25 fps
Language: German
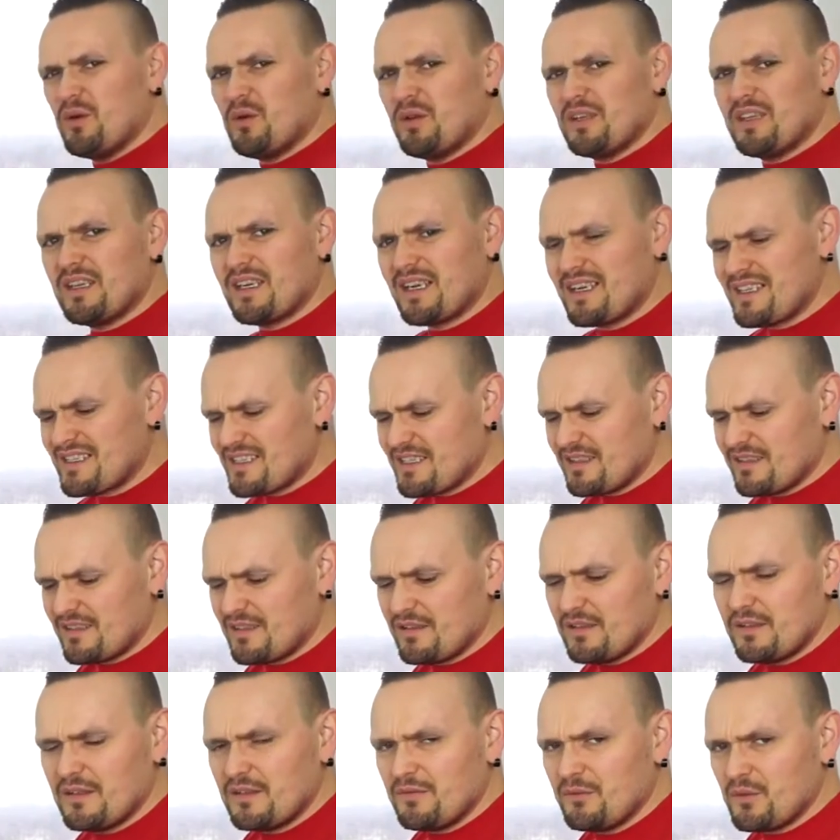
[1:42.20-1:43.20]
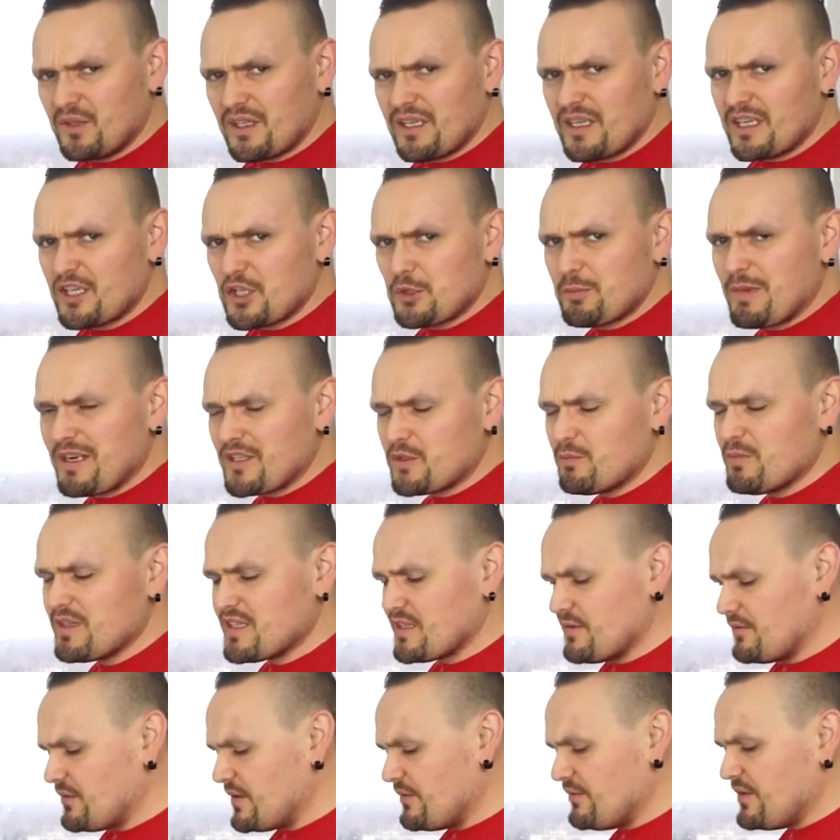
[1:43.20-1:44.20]
Öl und den Rest äh, da wird der Geschmack so ein
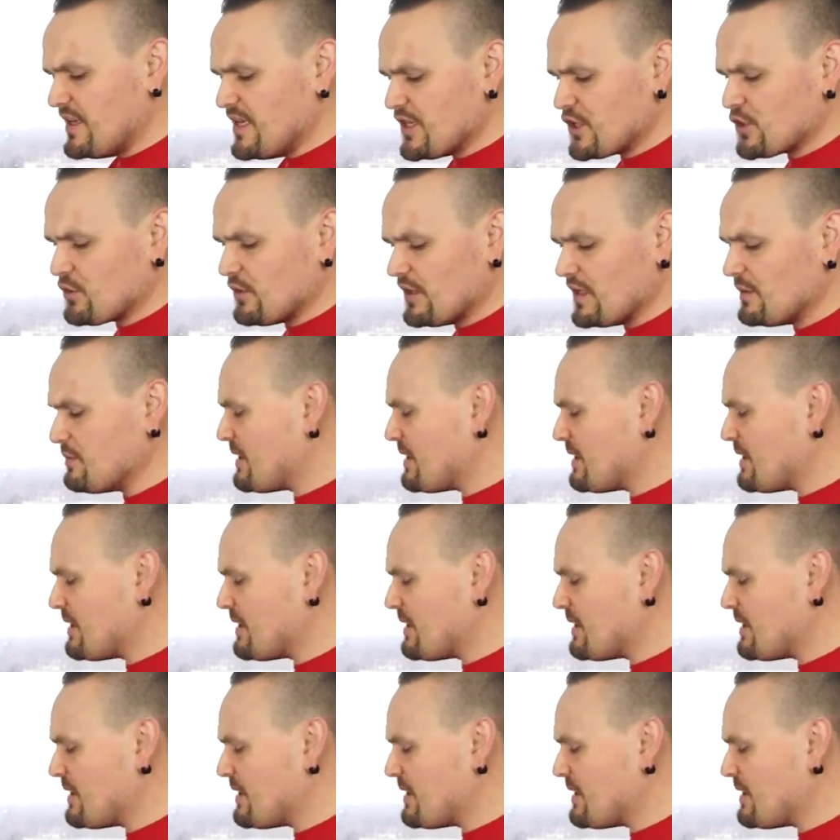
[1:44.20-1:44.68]
bisschen verfälscht